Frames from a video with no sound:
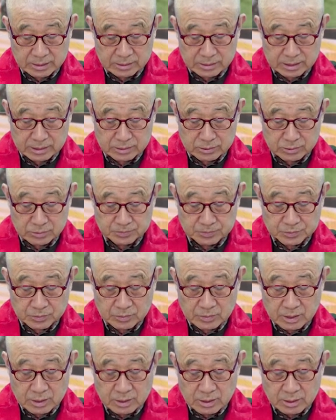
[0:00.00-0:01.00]
나는
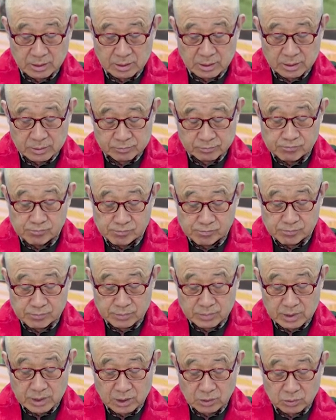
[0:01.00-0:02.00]

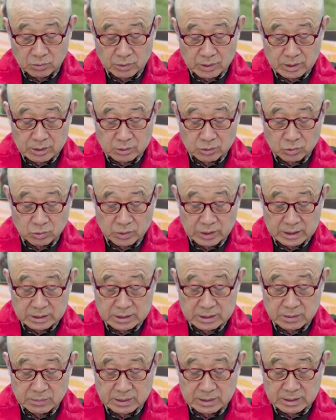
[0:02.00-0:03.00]
태국의 그 수락
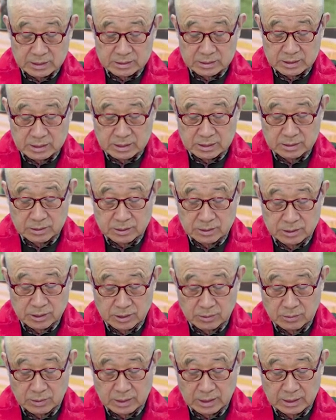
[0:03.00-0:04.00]
시바락사
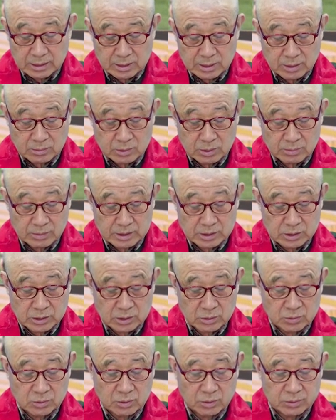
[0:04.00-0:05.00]
선생과 한담을
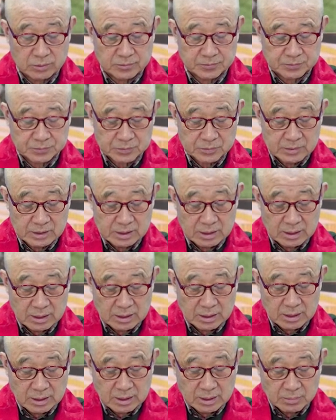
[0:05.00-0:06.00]
마치고
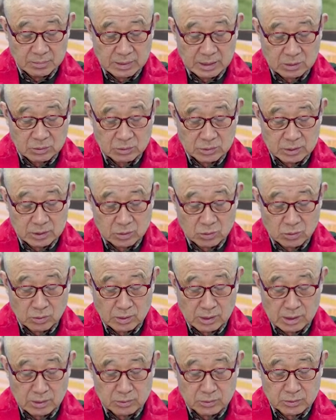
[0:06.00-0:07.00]
바로 이제
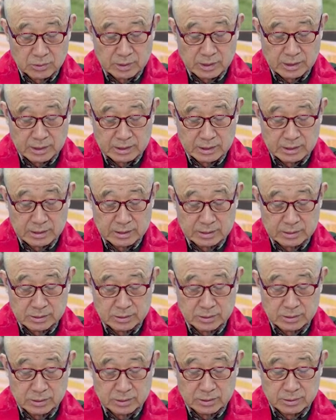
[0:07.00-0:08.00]
공항으로
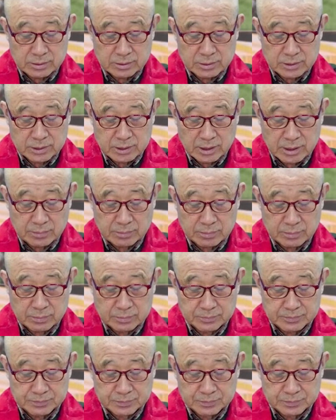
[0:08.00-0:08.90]
향해서 CM